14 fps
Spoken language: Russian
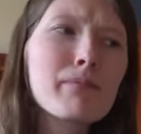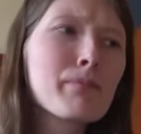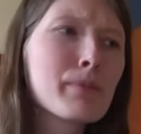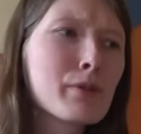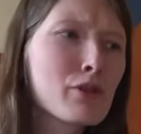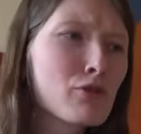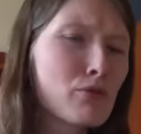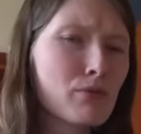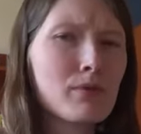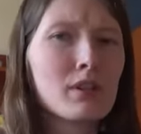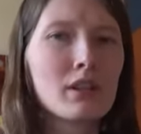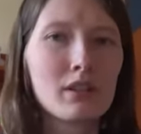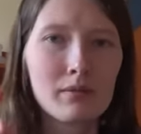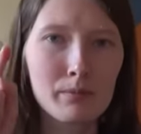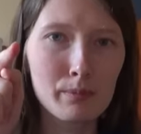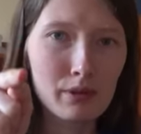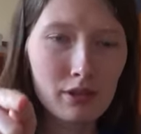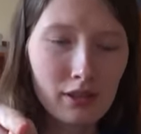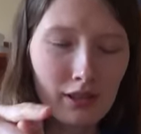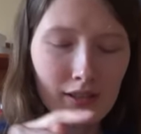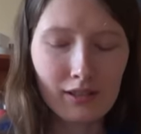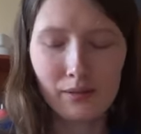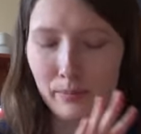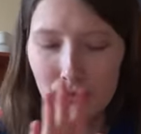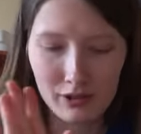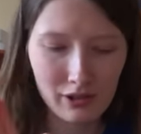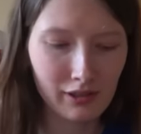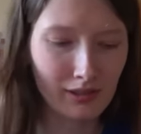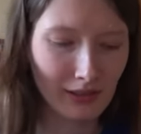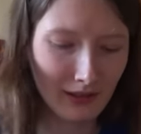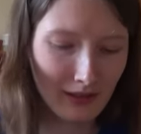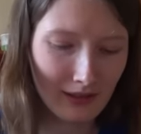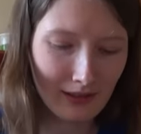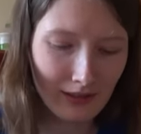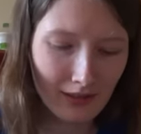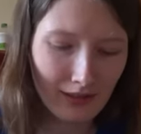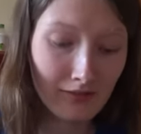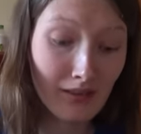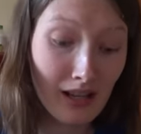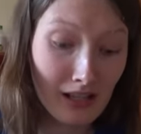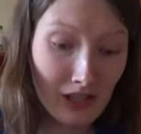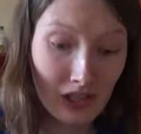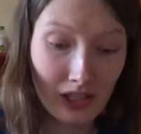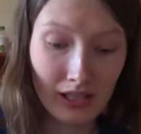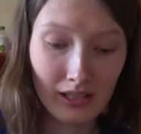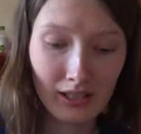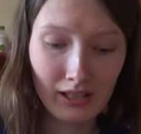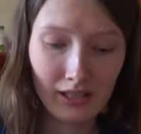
пишу, Пишите, пишите. Это важно.